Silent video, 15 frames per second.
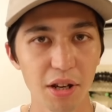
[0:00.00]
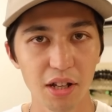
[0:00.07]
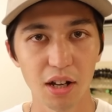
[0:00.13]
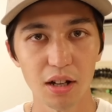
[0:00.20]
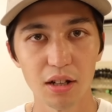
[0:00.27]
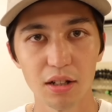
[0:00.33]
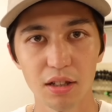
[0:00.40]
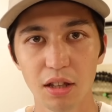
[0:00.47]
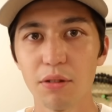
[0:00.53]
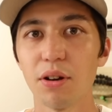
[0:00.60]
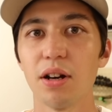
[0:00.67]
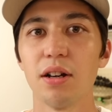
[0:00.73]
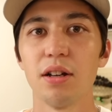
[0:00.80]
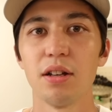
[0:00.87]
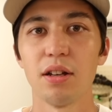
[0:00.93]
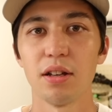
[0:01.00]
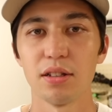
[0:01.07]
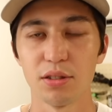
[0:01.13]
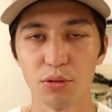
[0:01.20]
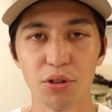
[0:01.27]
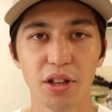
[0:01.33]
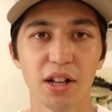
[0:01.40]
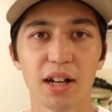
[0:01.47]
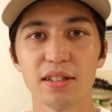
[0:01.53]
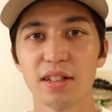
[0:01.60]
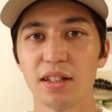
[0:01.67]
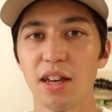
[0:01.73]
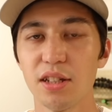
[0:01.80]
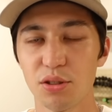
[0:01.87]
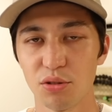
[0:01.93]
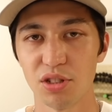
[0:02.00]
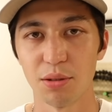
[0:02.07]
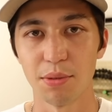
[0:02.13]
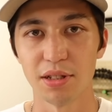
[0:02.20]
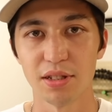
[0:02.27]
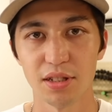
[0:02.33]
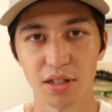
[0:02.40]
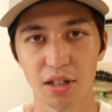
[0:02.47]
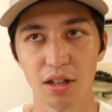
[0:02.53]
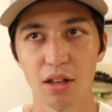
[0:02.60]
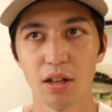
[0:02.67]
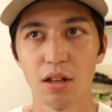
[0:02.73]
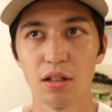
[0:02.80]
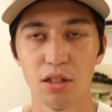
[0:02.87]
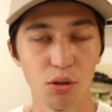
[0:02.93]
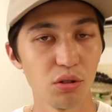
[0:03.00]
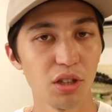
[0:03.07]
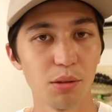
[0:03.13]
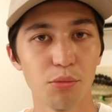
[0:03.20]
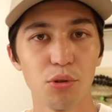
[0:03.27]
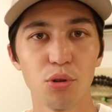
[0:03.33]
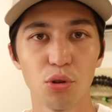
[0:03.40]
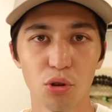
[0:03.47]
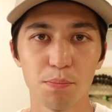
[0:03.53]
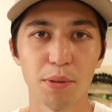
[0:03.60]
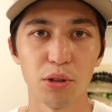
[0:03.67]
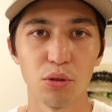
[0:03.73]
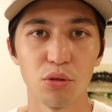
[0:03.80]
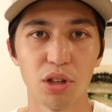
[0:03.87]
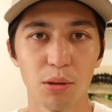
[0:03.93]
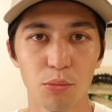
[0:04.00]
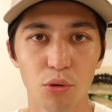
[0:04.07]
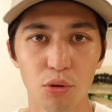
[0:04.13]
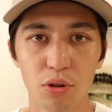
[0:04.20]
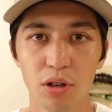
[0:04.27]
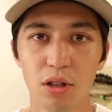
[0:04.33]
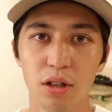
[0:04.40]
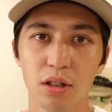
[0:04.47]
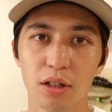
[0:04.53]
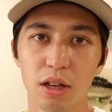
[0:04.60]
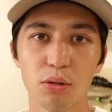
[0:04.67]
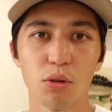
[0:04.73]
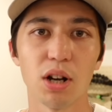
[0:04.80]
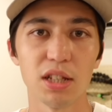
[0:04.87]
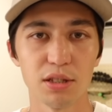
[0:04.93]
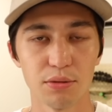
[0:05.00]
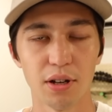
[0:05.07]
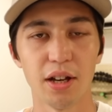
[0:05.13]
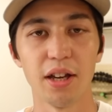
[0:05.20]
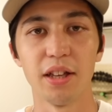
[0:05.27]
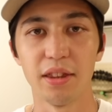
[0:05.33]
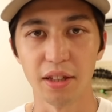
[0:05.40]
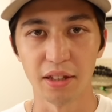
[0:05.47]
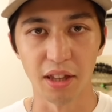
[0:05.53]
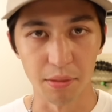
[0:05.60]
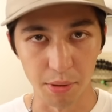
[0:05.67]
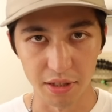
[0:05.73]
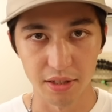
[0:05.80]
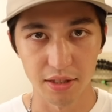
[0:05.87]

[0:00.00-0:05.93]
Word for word: メリカではすごいね数が減少してますし日本でもヨーロッパの方でも結構数は減ってきていま